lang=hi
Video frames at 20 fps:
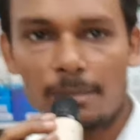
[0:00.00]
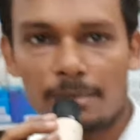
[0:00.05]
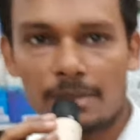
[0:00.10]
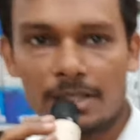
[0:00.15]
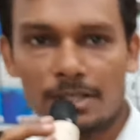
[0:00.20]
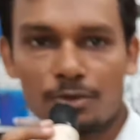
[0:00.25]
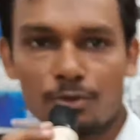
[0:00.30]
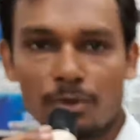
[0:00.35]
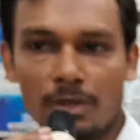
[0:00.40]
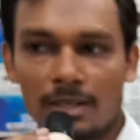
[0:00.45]
में
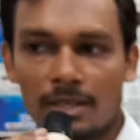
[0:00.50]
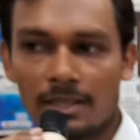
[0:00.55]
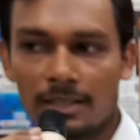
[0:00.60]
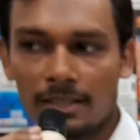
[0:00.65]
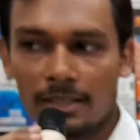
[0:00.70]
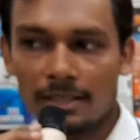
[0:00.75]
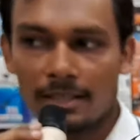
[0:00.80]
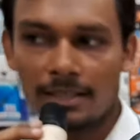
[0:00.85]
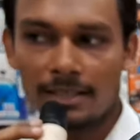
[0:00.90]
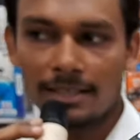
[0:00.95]
आपका
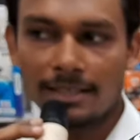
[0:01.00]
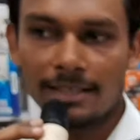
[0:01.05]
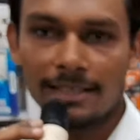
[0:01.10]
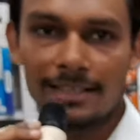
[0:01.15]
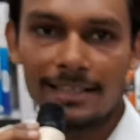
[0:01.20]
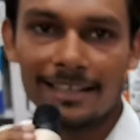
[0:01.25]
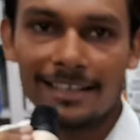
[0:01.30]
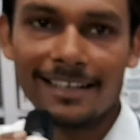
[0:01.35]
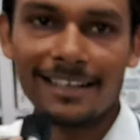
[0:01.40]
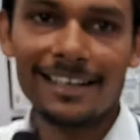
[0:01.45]
स्वागत है
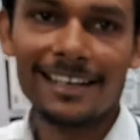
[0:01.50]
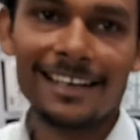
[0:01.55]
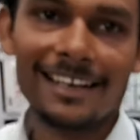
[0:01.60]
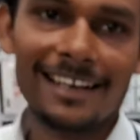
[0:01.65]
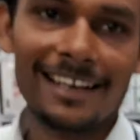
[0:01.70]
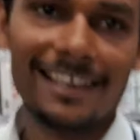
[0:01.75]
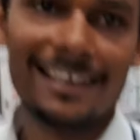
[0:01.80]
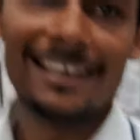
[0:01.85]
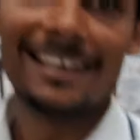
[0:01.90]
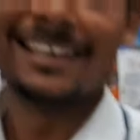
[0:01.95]
ये देख